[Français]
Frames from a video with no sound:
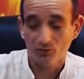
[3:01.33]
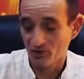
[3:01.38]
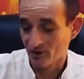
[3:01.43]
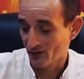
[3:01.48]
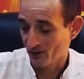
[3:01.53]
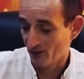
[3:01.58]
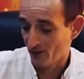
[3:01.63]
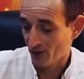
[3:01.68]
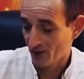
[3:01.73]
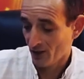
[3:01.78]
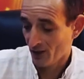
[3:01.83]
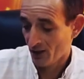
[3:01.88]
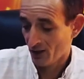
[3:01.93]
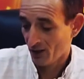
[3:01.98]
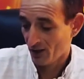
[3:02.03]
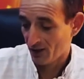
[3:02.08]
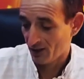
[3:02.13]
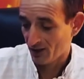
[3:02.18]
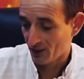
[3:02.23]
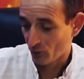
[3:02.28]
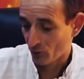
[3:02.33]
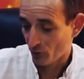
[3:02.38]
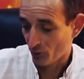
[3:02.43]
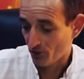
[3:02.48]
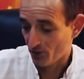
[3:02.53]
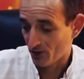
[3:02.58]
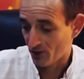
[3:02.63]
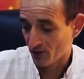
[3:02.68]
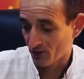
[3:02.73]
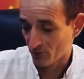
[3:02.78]
vous avez été
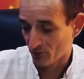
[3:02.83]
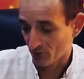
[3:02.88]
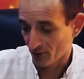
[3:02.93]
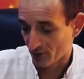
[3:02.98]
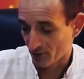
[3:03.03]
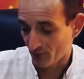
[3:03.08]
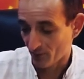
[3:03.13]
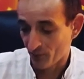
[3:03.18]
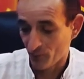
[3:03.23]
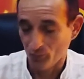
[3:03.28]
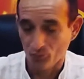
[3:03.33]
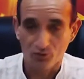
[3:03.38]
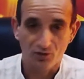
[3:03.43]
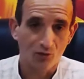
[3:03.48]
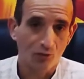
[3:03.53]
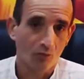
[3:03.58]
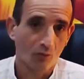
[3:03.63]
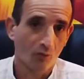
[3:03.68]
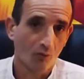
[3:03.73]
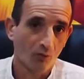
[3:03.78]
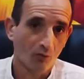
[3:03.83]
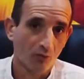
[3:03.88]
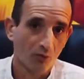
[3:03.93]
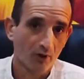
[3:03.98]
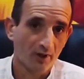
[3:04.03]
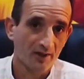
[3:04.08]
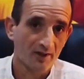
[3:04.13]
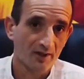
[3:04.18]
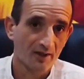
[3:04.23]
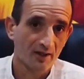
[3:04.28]
compliqué sur l'aspect financier, on
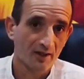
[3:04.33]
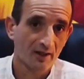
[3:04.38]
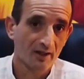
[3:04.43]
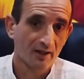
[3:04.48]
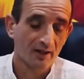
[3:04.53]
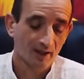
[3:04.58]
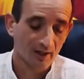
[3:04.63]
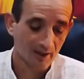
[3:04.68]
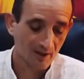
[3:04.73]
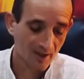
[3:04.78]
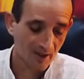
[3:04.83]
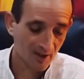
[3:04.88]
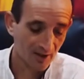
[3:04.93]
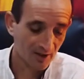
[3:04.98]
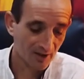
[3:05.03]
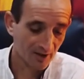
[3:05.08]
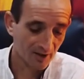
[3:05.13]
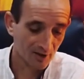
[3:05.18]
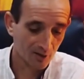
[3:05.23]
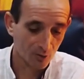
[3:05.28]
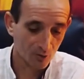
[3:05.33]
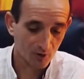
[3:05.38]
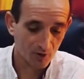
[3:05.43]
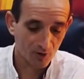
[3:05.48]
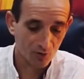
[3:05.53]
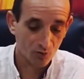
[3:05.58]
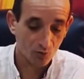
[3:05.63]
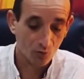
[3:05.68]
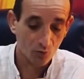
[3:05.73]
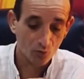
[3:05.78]
voit que c'est là, il y a des
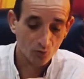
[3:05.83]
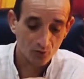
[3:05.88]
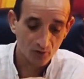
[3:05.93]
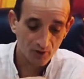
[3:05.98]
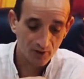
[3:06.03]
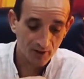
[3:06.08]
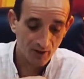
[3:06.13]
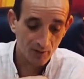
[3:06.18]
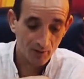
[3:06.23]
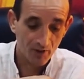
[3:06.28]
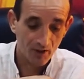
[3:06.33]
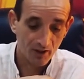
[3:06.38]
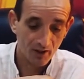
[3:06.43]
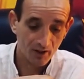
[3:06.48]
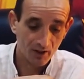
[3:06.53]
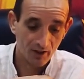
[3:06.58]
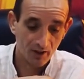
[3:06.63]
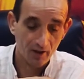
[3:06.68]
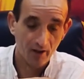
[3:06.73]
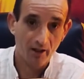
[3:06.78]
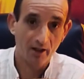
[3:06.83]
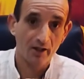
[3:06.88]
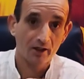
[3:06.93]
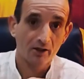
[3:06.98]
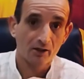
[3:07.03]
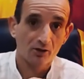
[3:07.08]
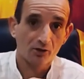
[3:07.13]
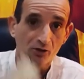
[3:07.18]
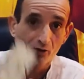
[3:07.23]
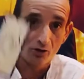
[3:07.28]
interrogations. On nous dit, il y a bien
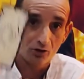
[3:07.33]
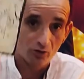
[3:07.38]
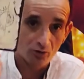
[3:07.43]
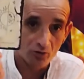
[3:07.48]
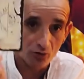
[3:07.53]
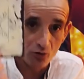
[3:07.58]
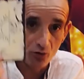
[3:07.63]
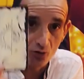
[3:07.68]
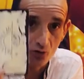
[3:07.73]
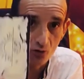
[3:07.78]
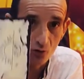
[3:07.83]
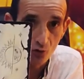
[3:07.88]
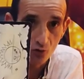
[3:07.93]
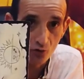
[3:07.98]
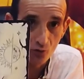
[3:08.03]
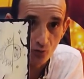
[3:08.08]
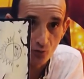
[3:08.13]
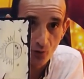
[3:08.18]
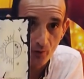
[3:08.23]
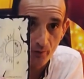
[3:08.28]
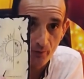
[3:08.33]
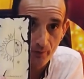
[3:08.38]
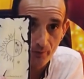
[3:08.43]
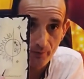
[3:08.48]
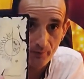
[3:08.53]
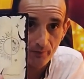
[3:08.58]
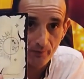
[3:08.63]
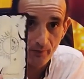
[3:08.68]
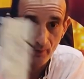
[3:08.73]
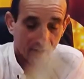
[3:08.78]
un changement.
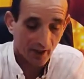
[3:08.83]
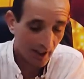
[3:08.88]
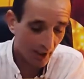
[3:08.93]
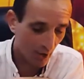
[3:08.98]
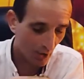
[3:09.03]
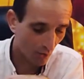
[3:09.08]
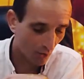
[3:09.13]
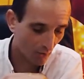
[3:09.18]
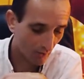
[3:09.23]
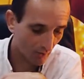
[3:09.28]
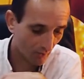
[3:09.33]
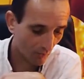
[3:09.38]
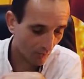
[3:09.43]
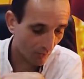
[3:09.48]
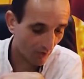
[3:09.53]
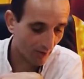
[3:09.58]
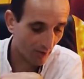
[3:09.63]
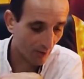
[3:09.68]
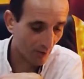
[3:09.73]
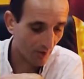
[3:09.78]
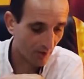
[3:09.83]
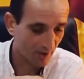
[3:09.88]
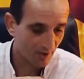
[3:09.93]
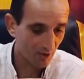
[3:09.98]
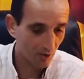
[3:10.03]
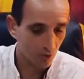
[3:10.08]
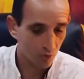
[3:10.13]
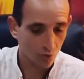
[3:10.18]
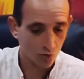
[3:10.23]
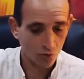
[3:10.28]
Alors, on va aller voir
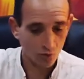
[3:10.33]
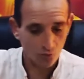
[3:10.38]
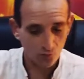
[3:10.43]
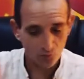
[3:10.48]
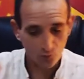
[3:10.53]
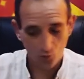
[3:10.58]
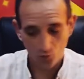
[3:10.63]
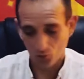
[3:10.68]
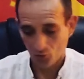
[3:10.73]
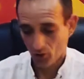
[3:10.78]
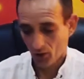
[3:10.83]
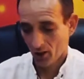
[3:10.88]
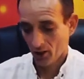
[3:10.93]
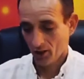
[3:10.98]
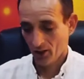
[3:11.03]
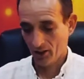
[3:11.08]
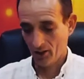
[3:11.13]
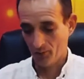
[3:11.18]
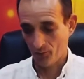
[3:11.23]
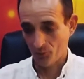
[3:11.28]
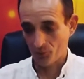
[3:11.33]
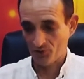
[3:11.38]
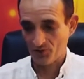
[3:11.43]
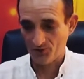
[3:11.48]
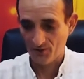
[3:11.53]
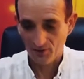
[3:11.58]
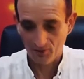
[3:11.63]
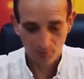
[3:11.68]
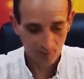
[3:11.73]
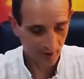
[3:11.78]
si ce changement est
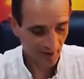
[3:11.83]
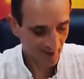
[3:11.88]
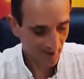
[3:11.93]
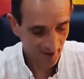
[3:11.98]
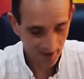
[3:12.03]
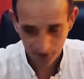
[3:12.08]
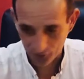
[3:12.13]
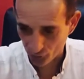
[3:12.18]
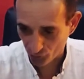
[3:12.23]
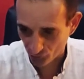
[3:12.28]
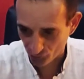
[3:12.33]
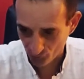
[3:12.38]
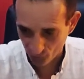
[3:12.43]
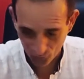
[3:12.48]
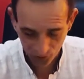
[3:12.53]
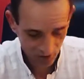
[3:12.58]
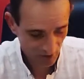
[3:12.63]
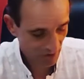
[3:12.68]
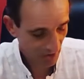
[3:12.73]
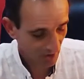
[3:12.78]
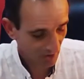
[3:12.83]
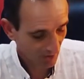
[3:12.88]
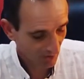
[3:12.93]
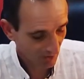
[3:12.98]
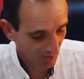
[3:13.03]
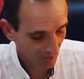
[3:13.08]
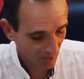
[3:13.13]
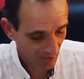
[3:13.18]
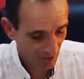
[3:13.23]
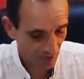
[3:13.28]
positif, mais il y a un changement qui
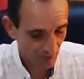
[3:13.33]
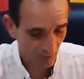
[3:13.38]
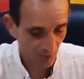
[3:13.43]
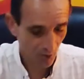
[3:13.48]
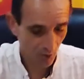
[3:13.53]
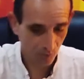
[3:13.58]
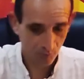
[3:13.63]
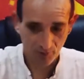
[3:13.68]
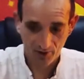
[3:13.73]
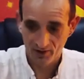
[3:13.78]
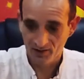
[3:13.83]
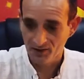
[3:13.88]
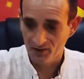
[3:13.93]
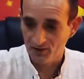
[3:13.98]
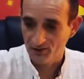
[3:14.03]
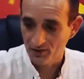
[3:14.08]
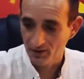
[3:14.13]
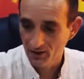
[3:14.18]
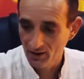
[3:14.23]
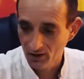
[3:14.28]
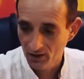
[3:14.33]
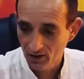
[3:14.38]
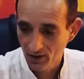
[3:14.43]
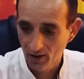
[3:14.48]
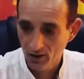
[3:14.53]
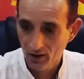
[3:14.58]
arrive, hein, qui se met en place ici.